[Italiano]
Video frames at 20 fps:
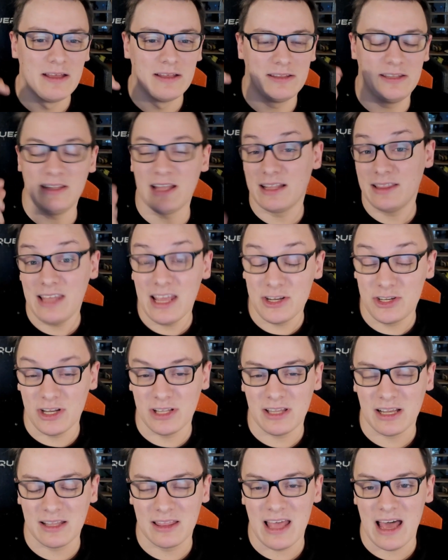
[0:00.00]
ti dà 10
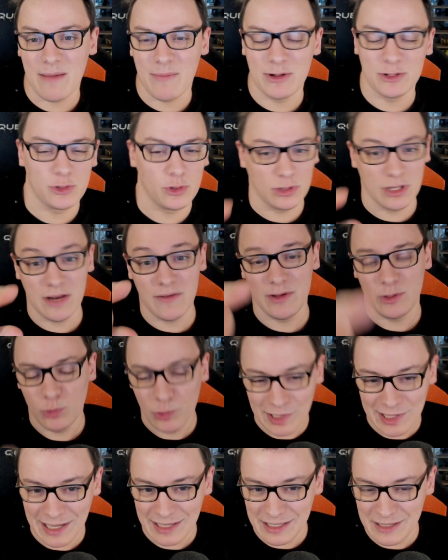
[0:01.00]
attack damage, ottenevi
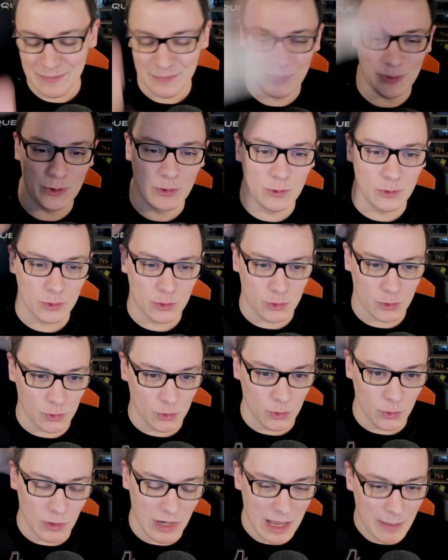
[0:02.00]
2 danni in più
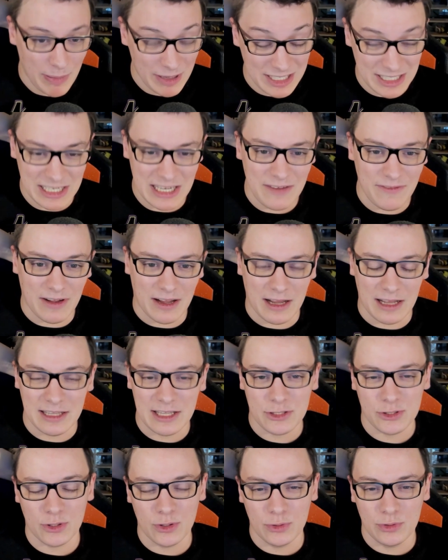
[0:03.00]
sulla passiva,
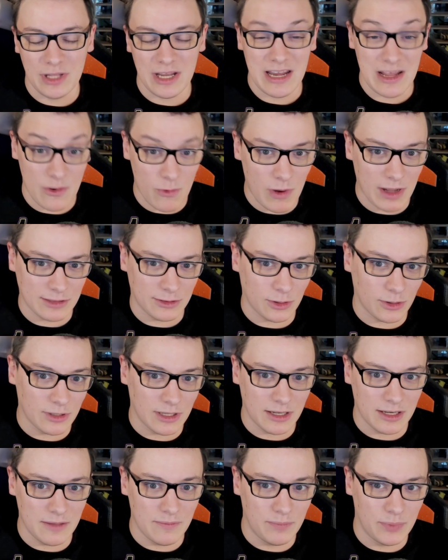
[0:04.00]
adesso ne ottieni 4
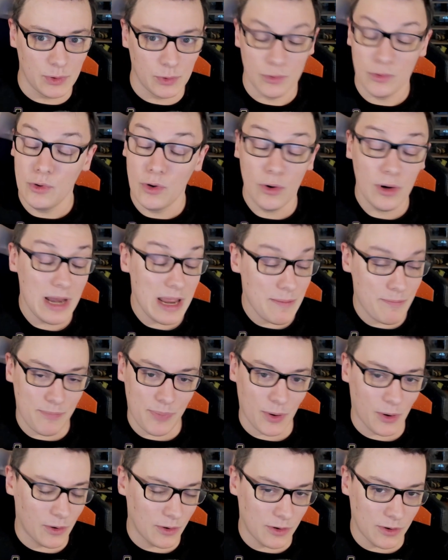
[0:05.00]
danni in più, non è
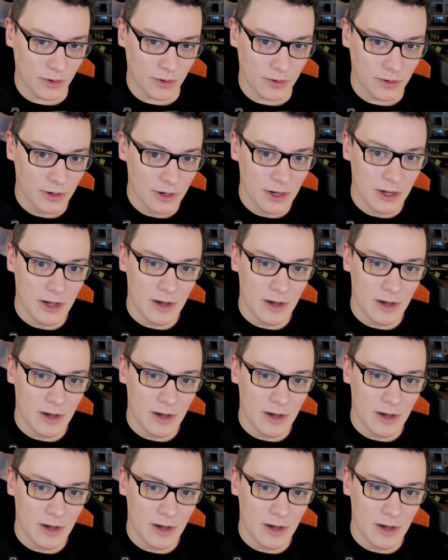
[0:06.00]
poco,